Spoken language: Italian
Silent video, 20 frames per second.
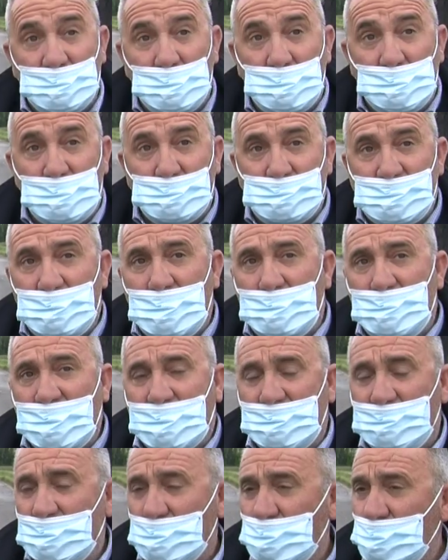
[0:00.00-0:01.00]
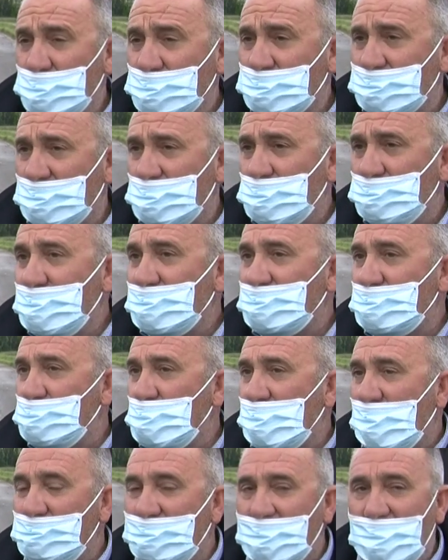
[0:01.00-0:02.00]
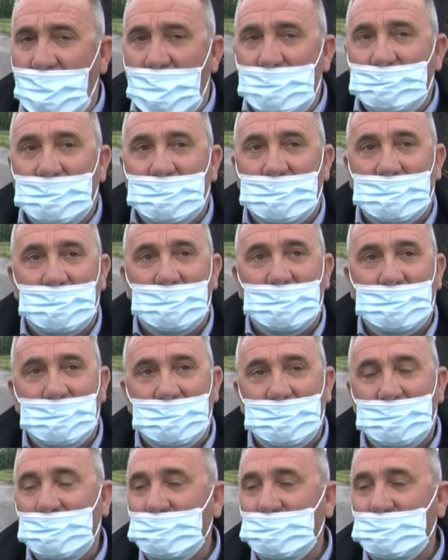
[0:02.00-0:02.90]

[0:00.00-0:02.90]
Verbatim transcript: sono, hanno la macchina rotta, non posso più camminare perché